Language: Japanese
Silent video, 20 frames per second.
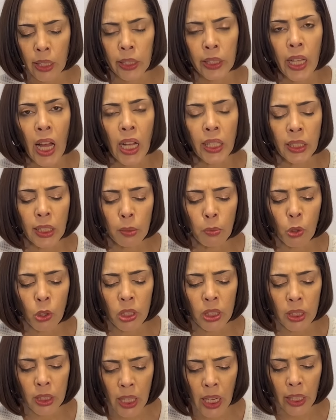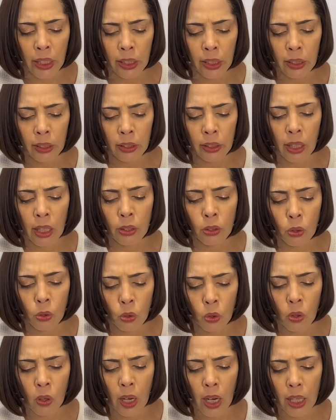何もしないなど
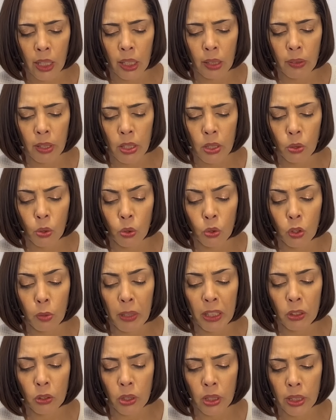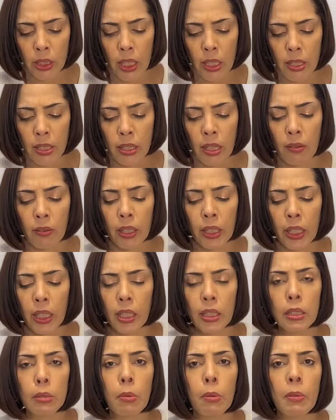を表す言葉として使われ
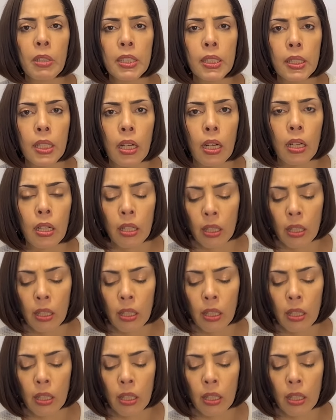始めました。